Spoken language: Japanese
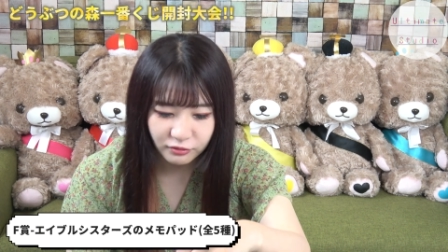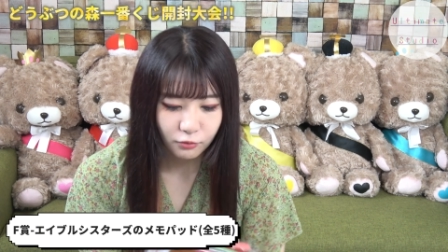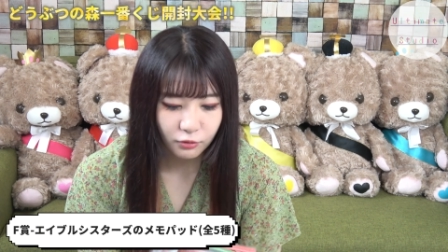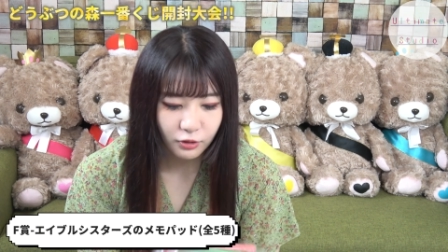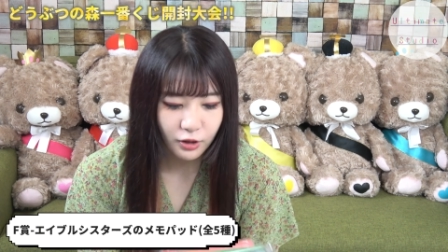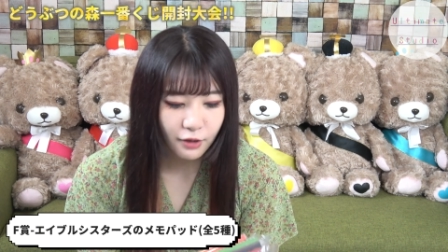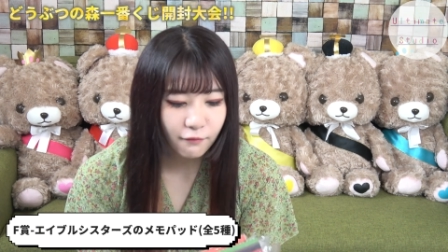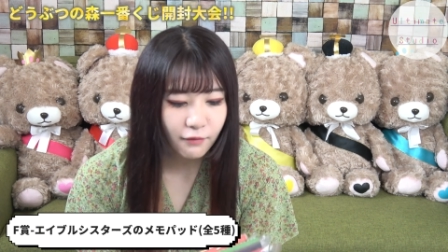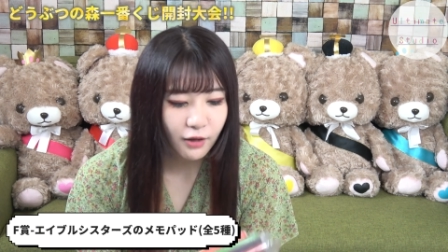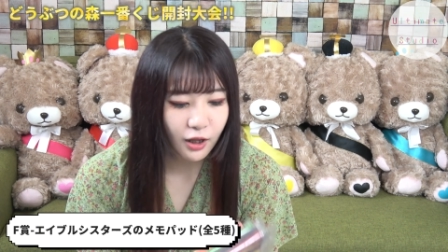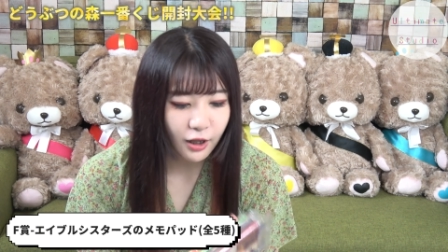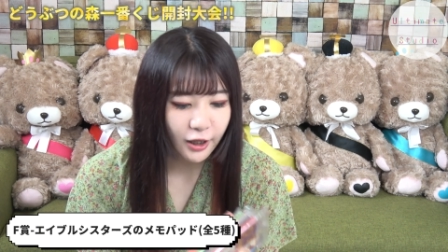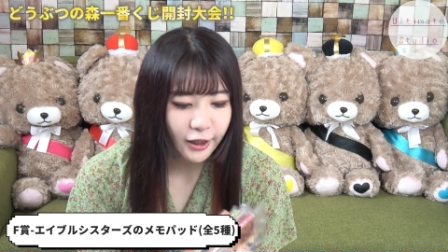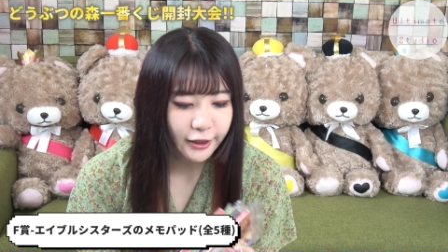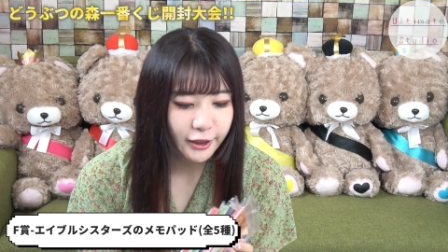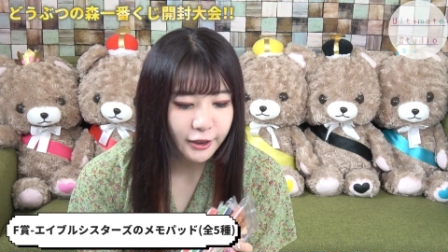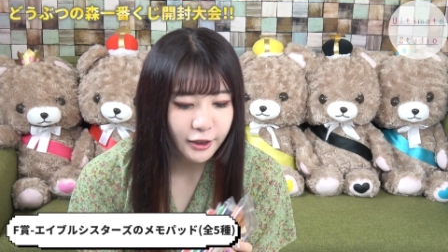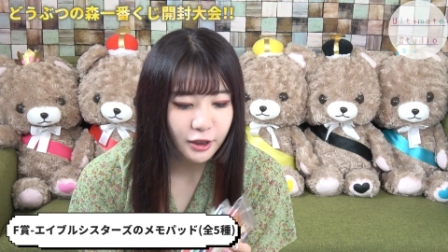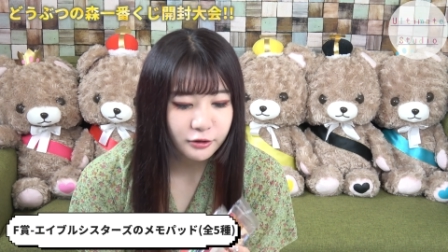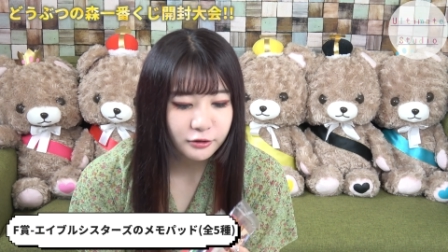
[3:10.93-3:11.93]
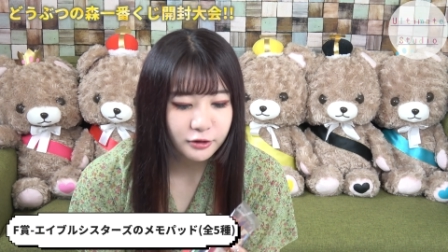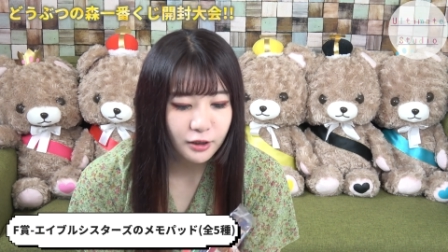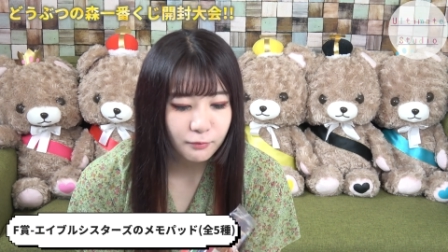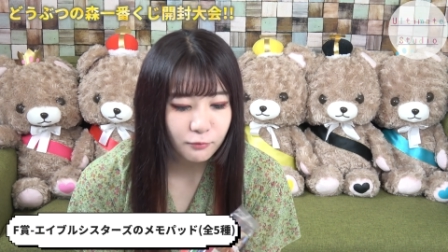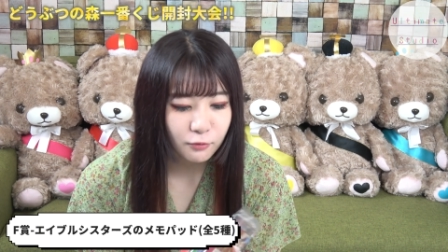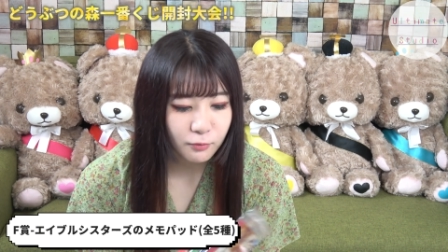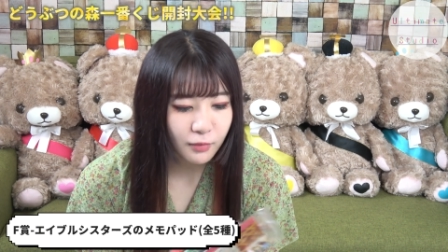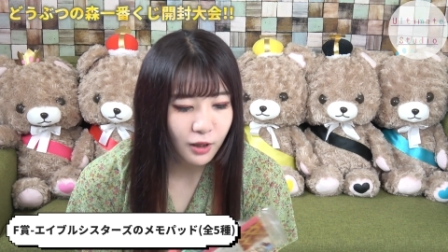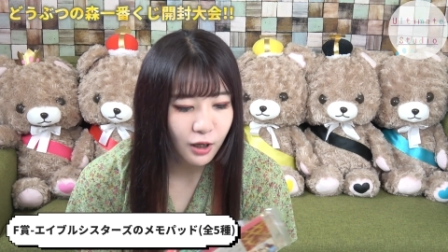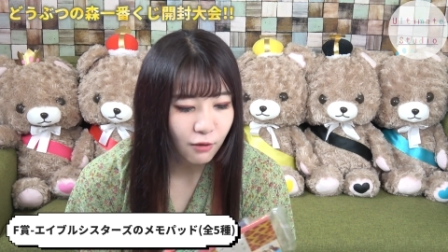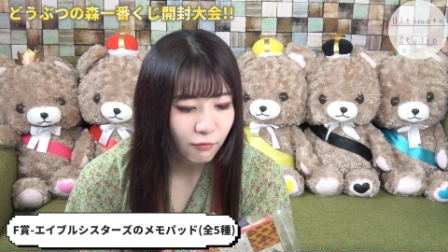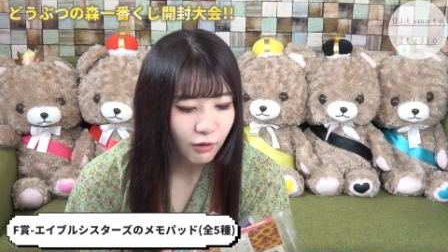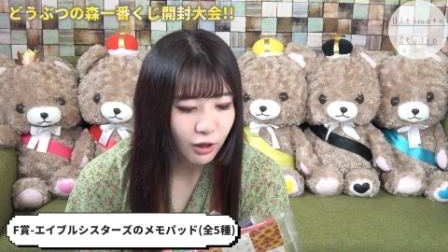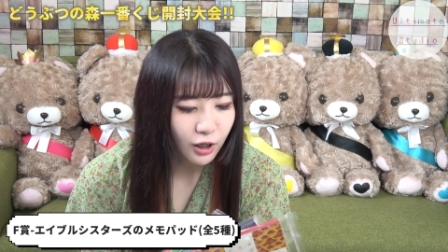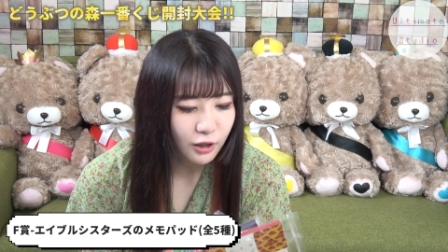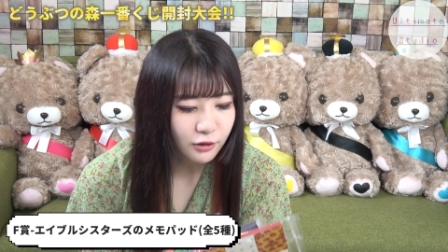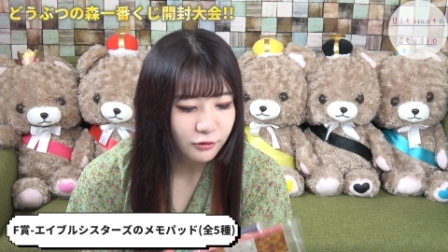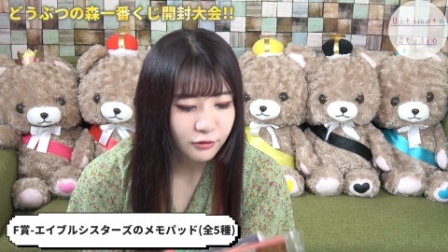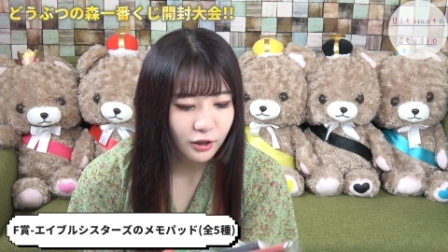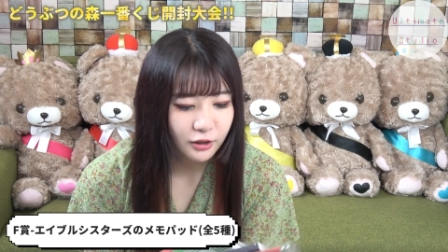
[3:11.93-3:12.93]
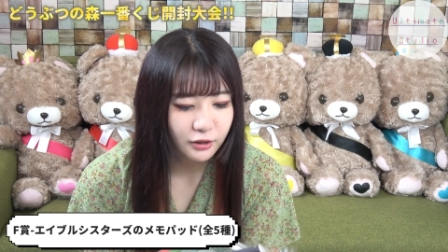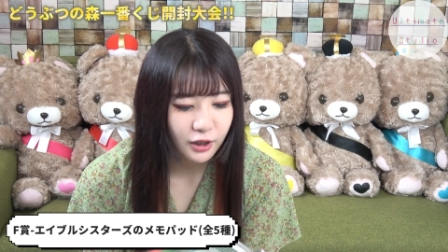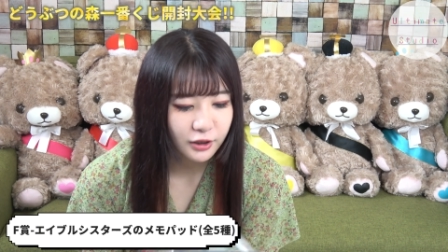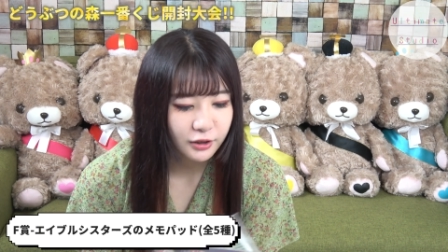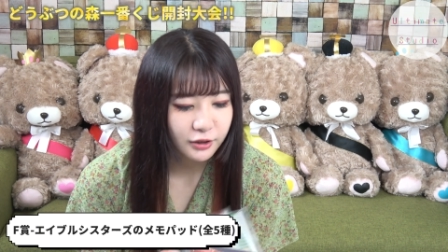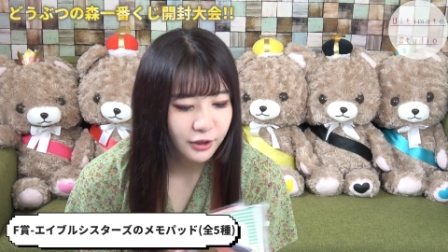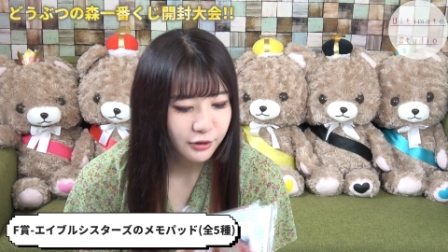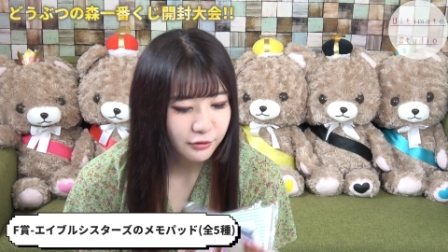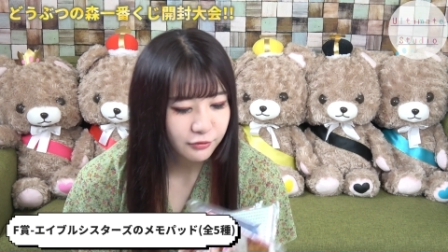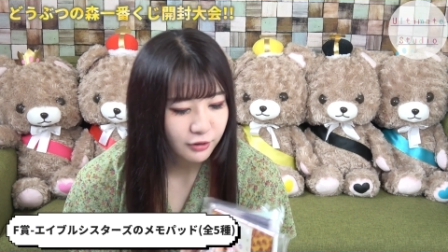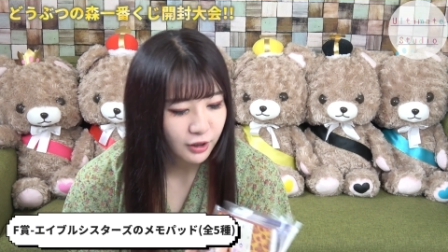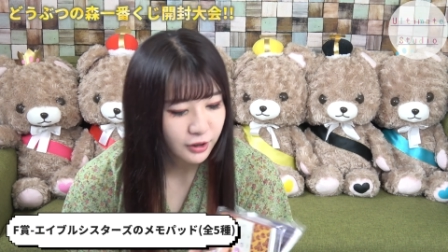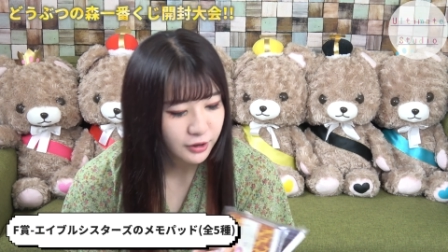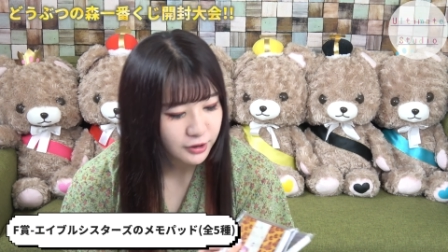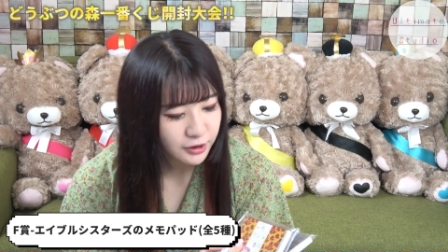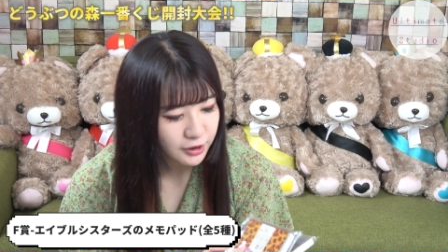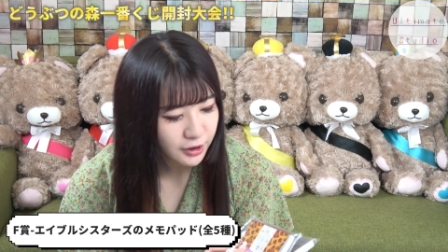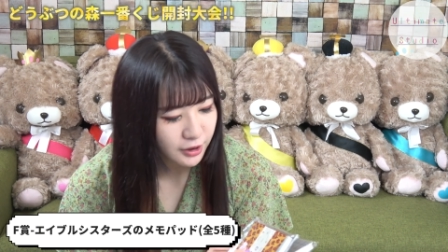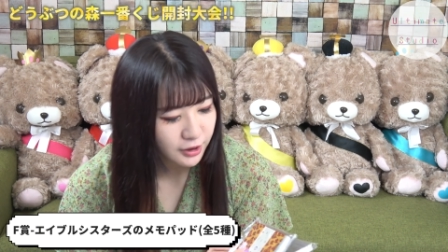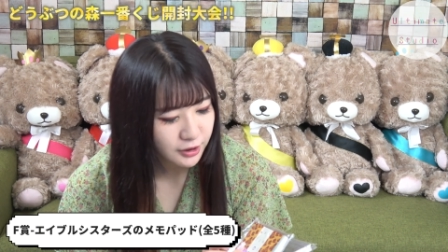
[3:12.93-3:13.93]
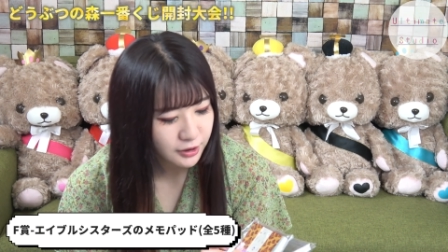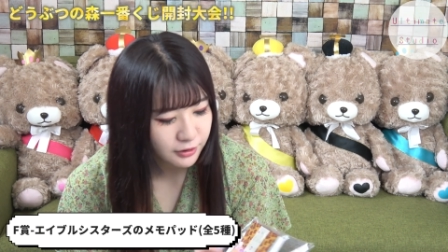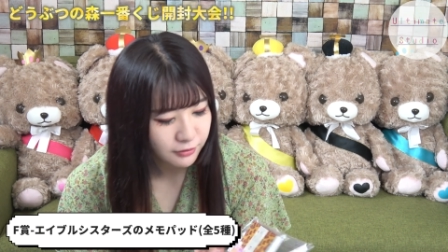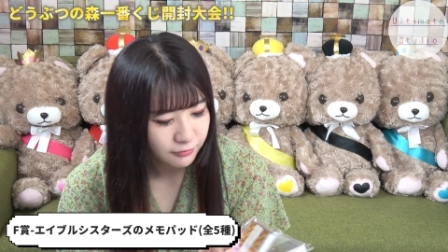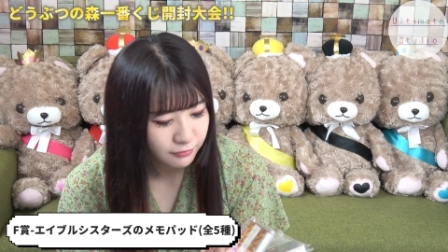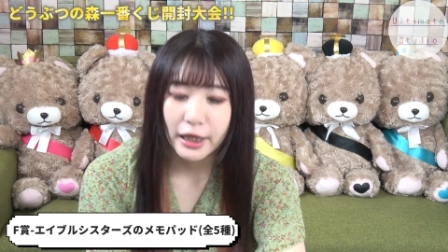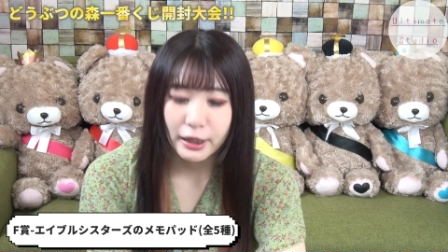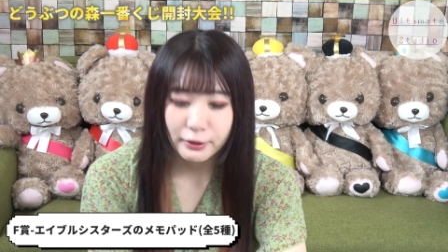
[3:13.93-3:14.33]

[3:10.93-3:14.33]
これは開けなくてもまあわかるかなっていう感じです。